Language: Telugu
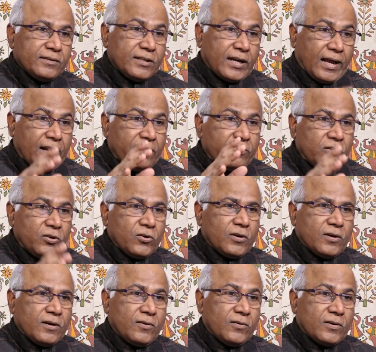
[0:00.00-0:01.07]
చాలా
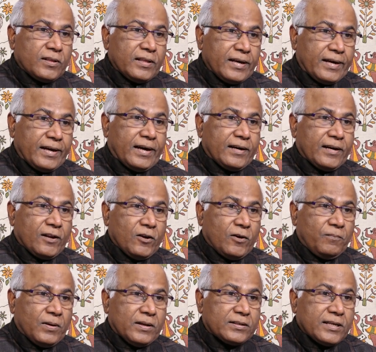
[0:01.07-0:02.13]
విడ్డూరంగా ఉంటుంది గంట
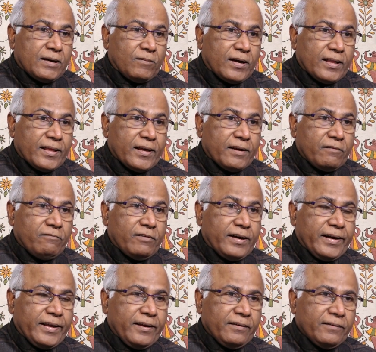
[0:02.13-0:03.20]
లోపల సమాధానం
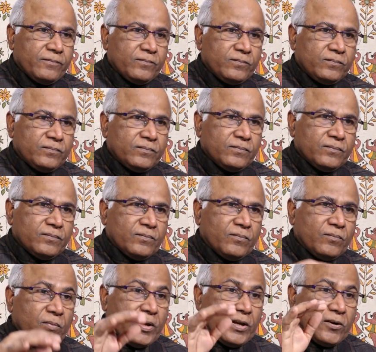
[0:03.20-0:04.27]
ఇవ్వండి
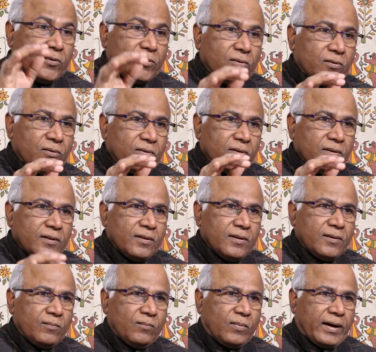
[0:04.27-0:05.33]
మీరు
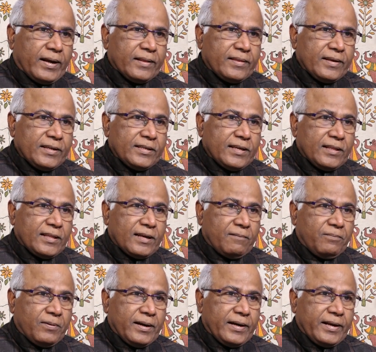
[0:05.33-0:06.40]
భారతీయ జనతా
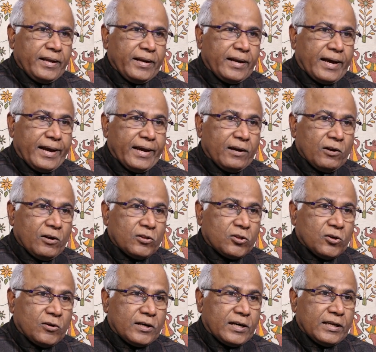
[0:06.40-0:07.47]
పార్టీ
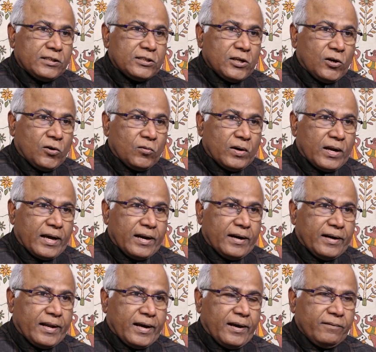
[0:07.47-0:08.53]
నాయకులతో టచ్లో
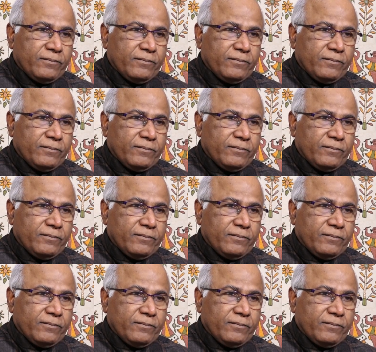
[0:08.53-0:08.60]
ఉన్నారంట